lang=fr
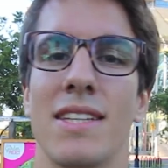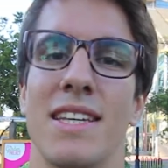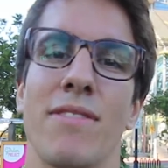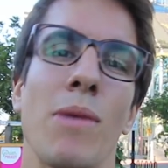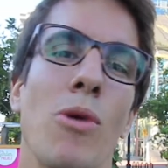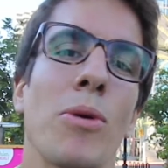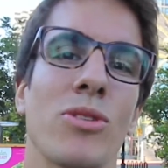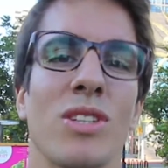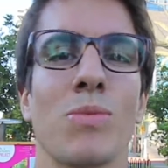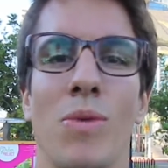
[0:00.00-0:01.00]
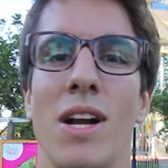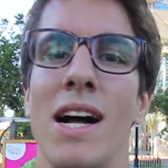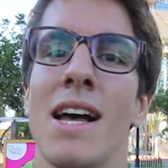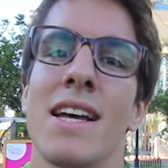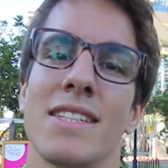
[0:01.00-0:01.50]
ce qui est vraiment important à ce
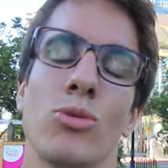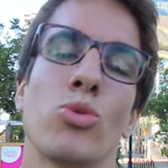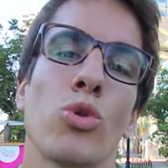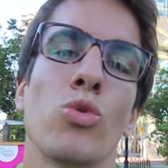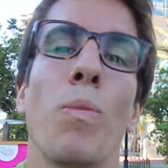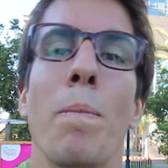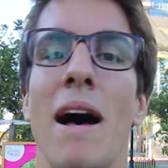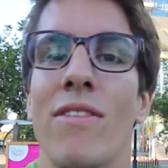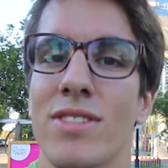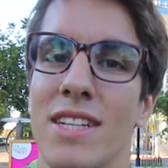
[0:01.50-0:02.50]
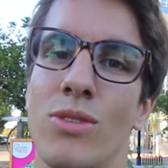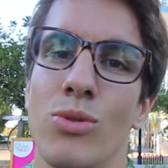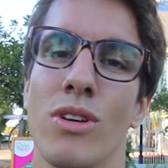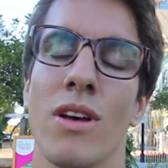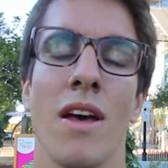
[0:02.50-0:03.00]
moment-là, c'est de surtout pas avancer les
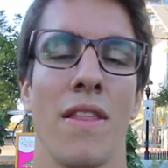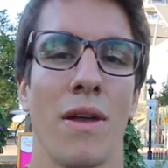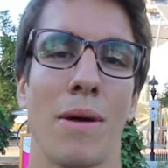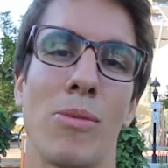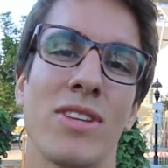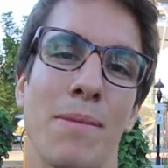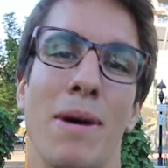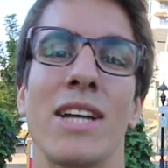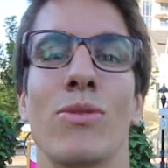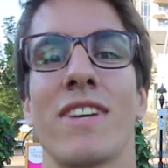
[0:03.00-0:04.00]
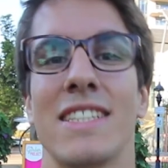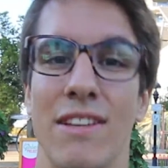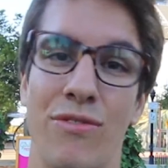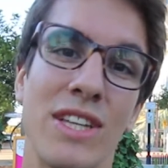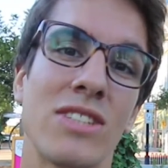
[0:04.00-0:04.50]
coudes. Normalement, tes bras, ils doivent
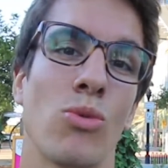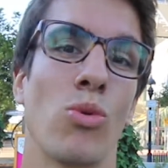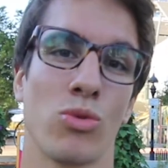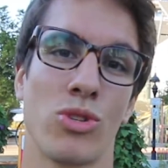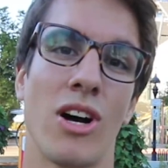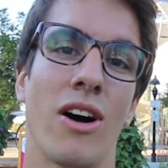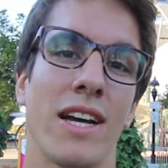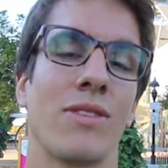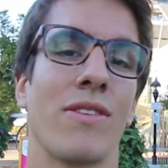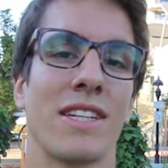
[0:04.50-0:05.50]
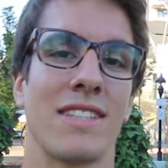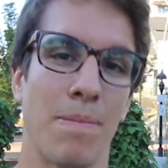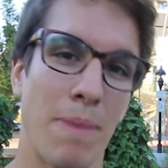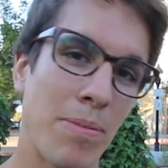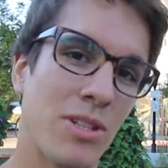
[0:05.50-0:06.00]
rester fixes le long du corps. Ils doivent
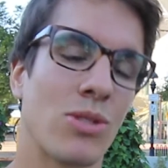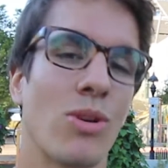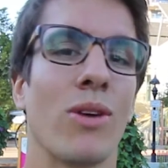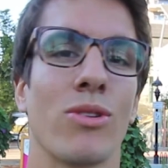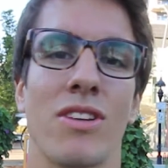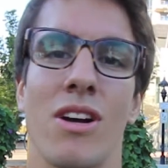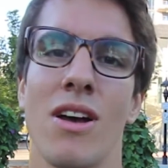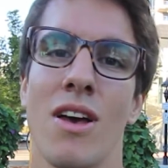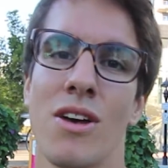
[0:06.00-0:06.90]
rester perpendiculaires au sol.